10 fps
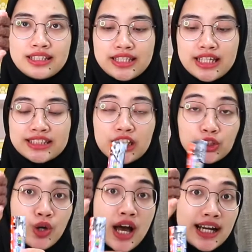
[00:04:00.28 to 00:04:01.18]
isinya
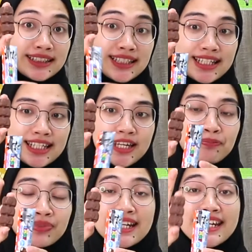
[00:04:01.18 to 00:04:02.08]
satu garis ini
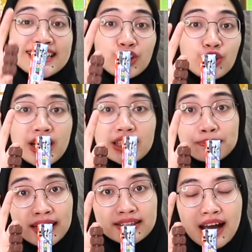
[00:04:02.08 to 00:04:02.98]
dia satu garis
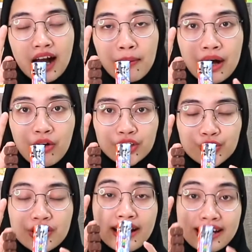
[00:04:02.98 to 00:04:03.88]
panjang ke bawah itu
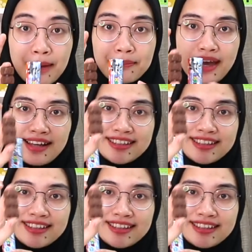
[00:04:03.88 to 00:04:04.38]
dia enam ya